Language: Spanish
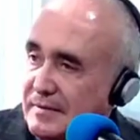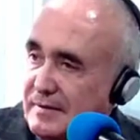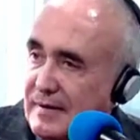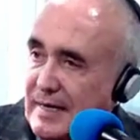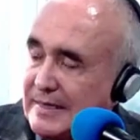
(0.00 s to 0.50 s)

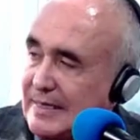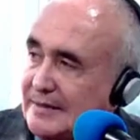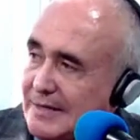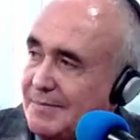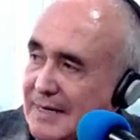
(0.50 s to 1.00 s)
aquí el
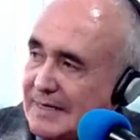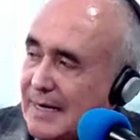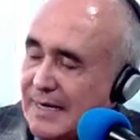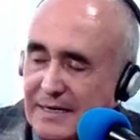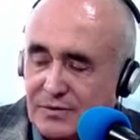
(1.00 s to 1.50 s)
tema e-,
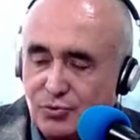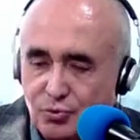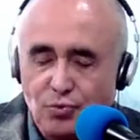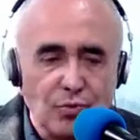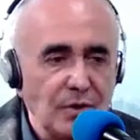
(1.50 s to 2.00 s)
eres
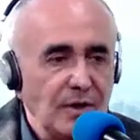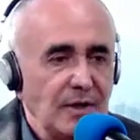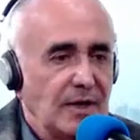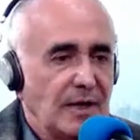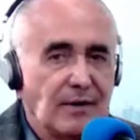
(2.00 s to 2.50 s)
tú.
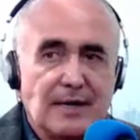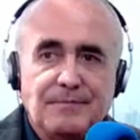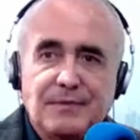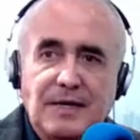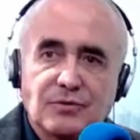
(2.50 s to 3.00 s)

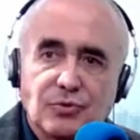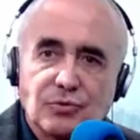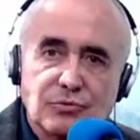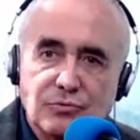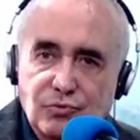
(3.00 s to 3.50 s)
Ahora, tanto
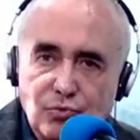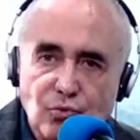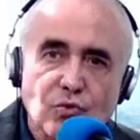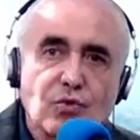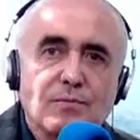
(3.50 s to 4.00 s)

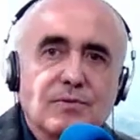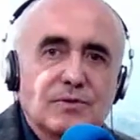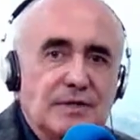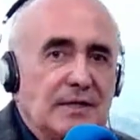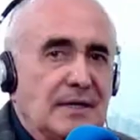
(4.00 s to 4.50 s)
tú como
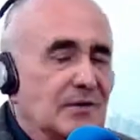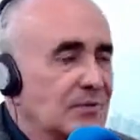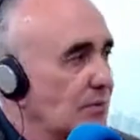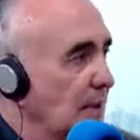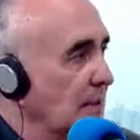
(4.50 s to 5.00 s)
Gina,
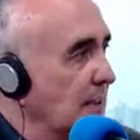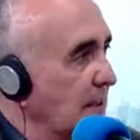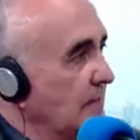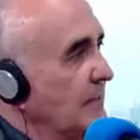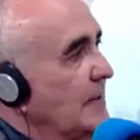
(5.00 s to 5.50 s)
como
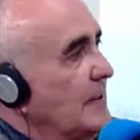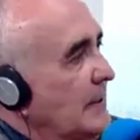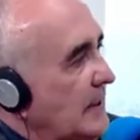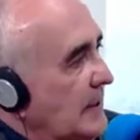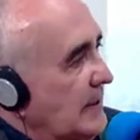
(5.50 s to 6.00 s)
Joaquín,
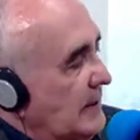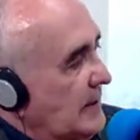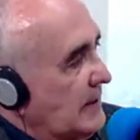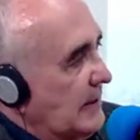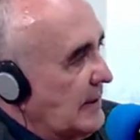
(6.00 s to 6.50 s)

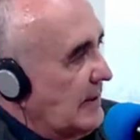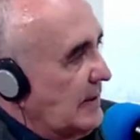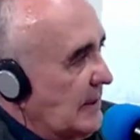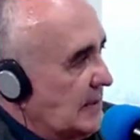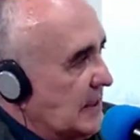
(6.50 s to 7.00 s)
eh,
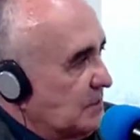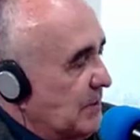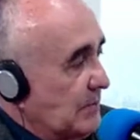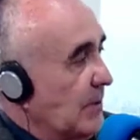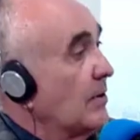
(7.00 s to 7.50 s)
les has
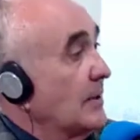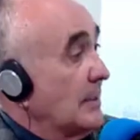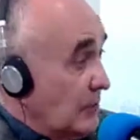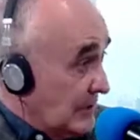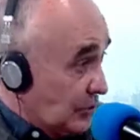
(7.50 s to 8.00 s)
bueno,
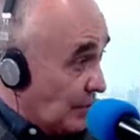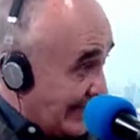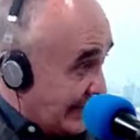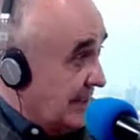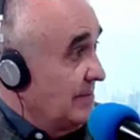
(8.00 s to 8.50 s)
les
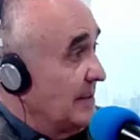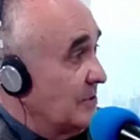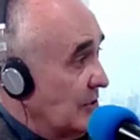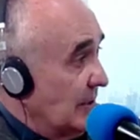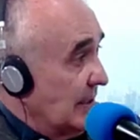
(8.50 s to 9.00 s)
tomaste
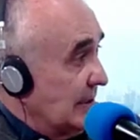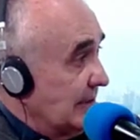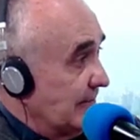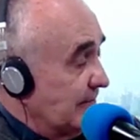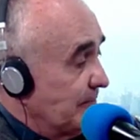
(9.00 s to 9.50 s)
dimensiones.
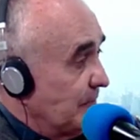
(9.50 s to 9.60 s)
Sí.